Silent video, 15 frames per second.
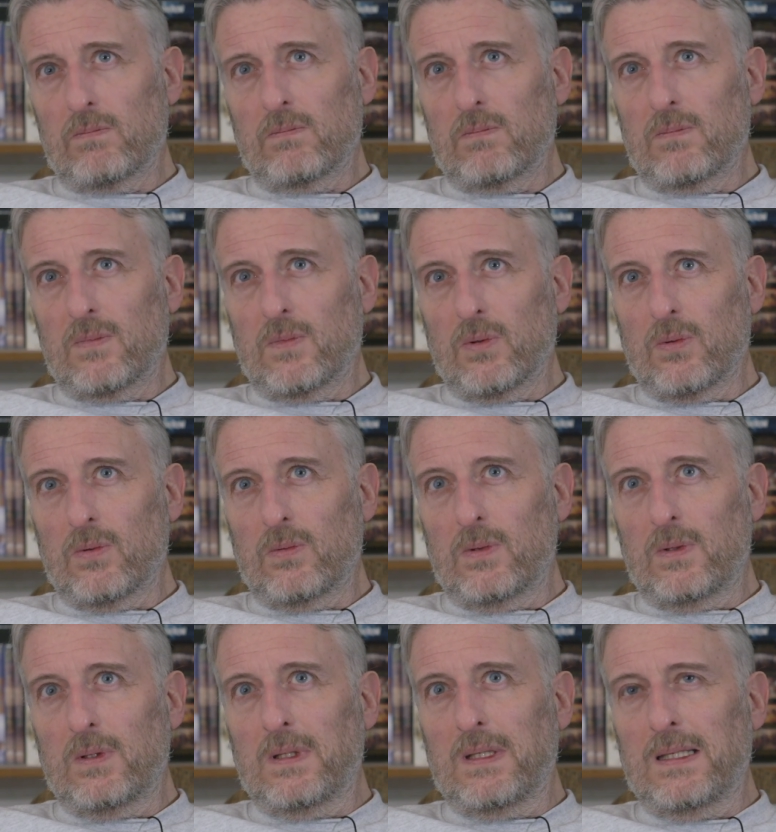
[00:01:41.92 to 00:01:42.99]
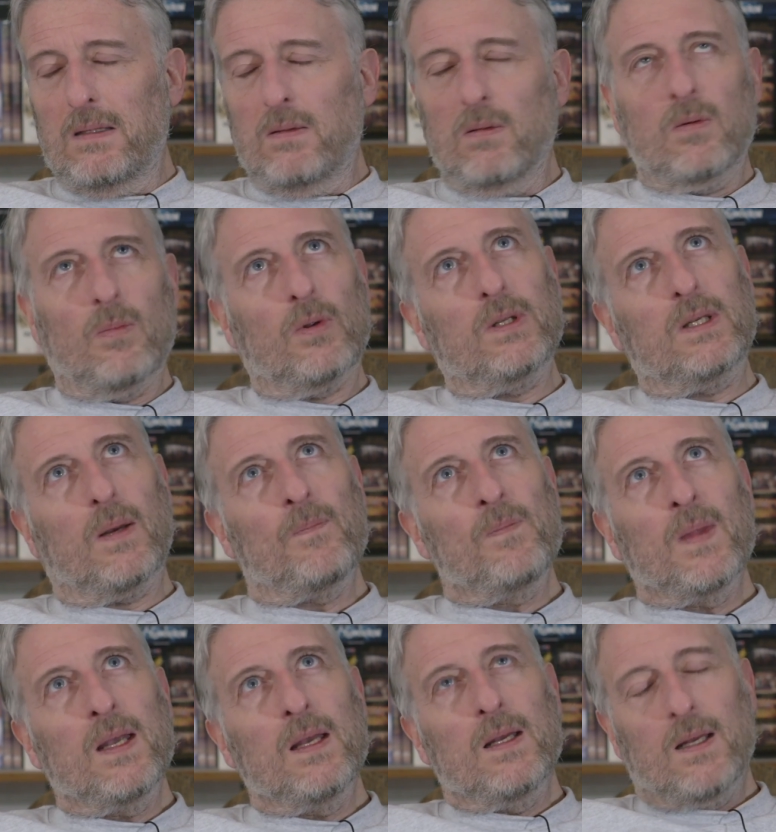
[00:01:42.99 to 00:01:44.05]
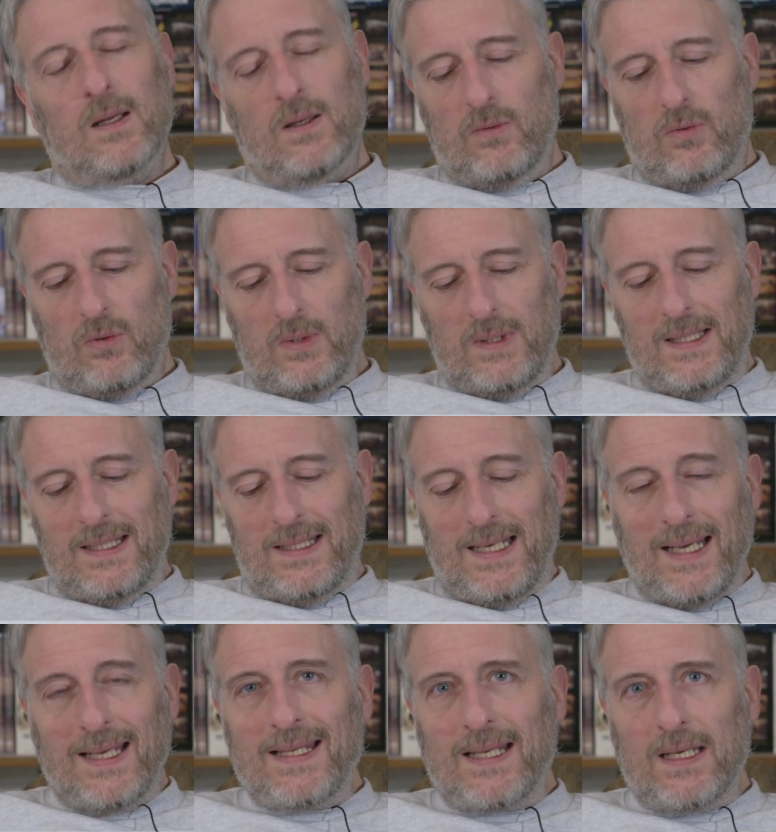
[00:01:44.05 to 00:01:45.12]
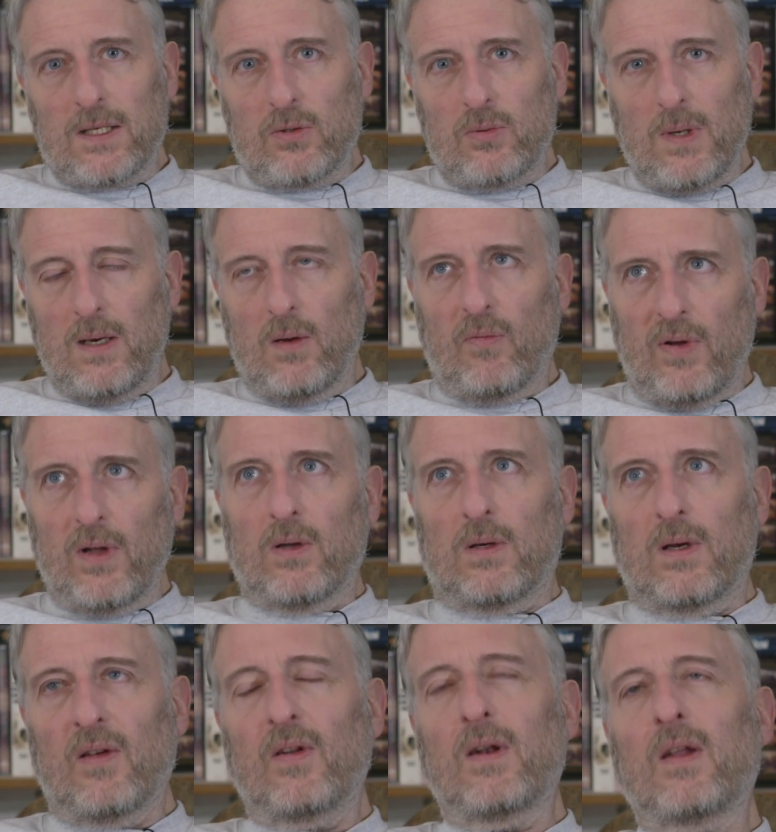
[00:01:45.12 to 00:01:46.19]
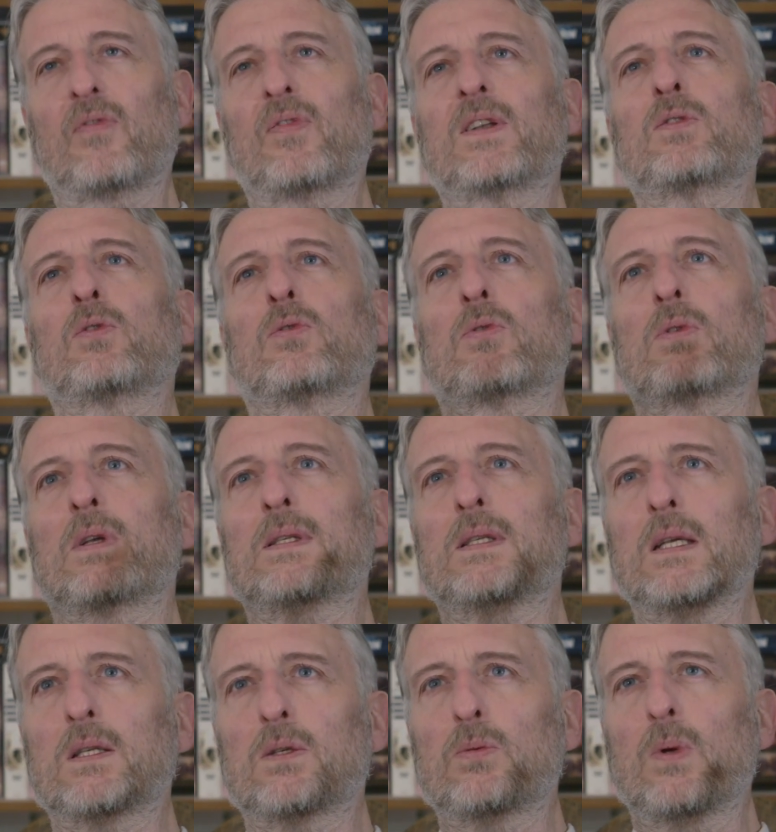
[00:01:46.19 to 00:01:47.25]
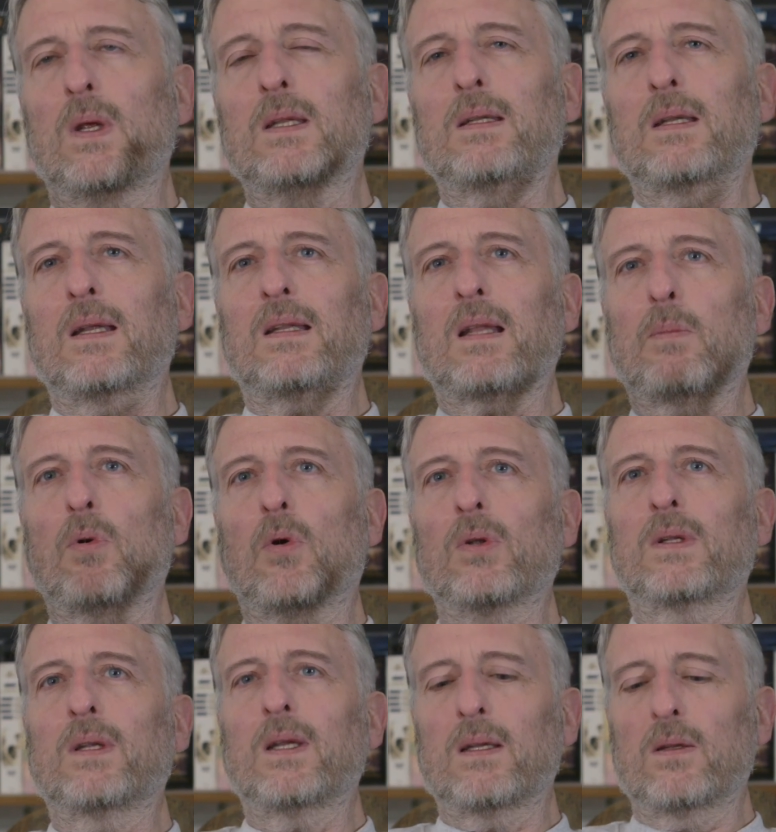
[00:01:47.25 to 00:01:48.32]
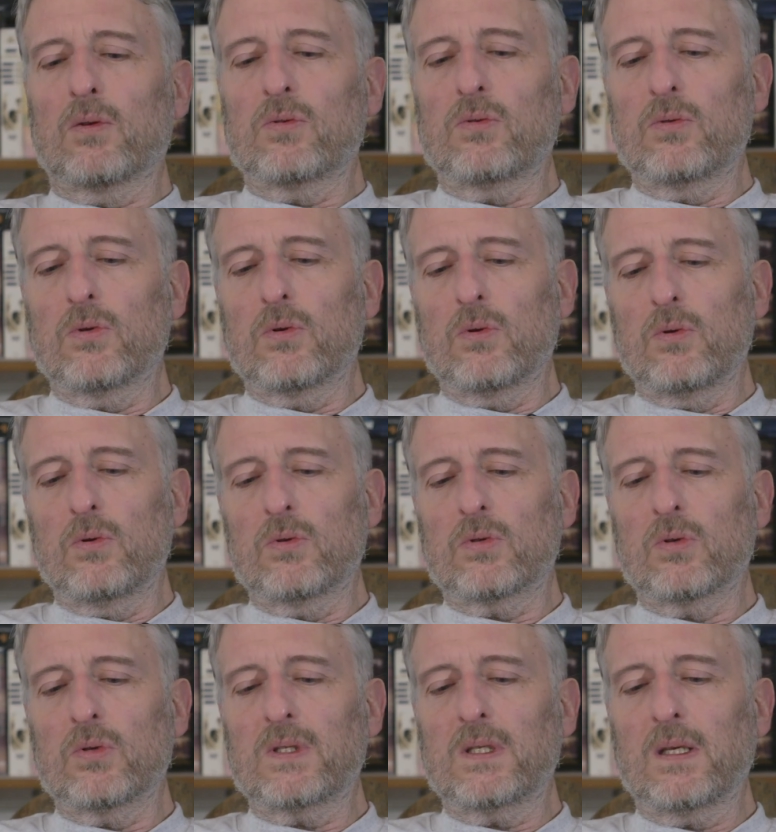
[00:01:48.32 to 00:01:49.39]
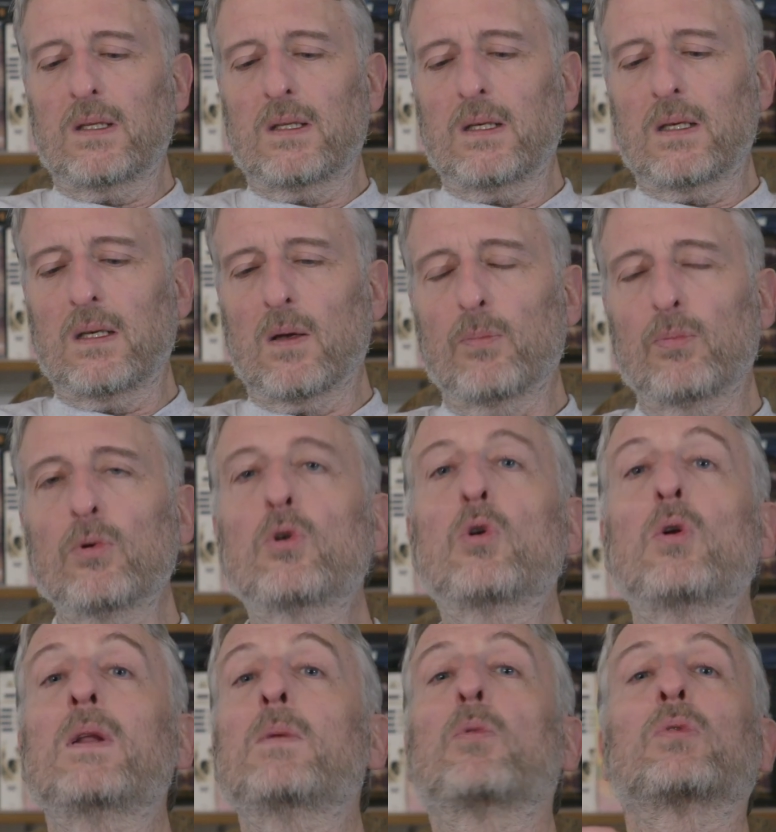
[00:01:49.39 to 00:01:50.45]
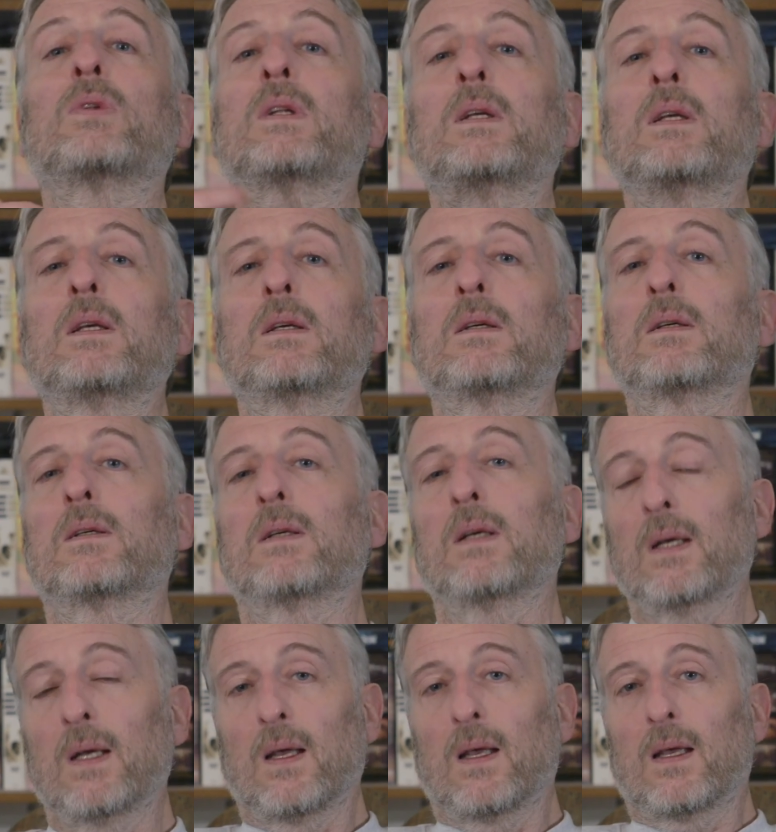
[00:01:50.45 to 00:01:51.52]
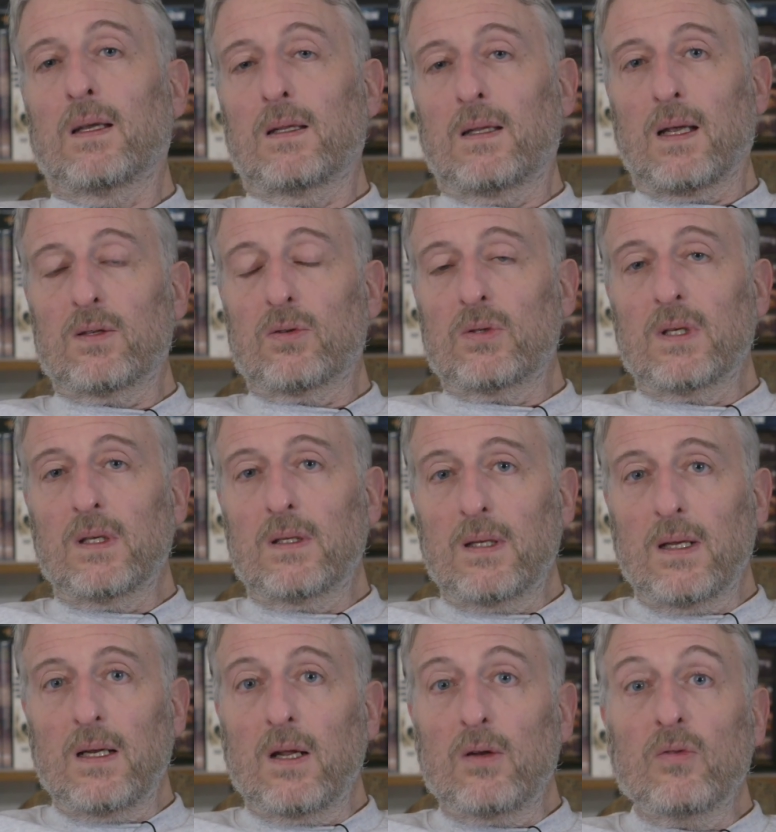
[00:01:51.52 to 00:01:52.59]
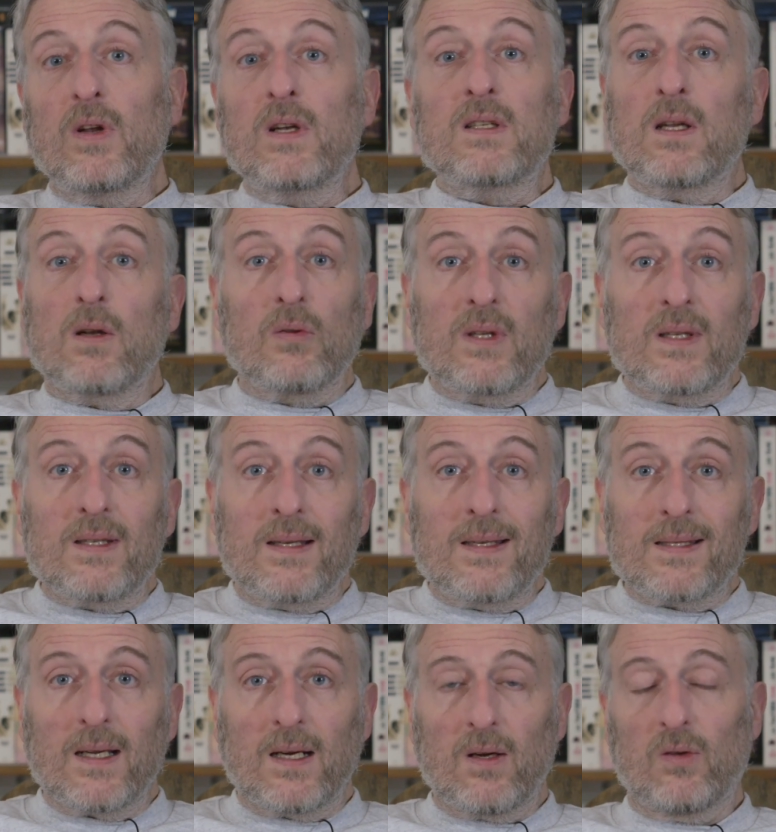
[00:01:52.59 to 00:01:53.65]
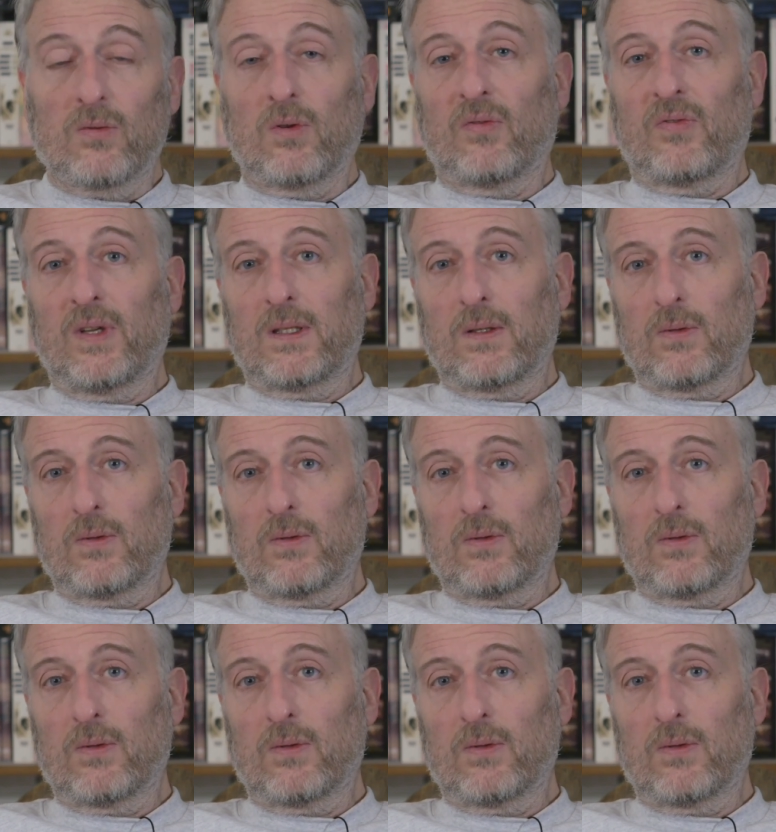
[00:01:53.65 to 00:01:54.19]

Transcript: de, comment dire, de d'hystérie sexuelle. Enfin, la, façon dont la sexualité est abordée dans une, société un peu collémontée. Euh, qui était la société de la Nouvelle-Zélande des années 50 en fait.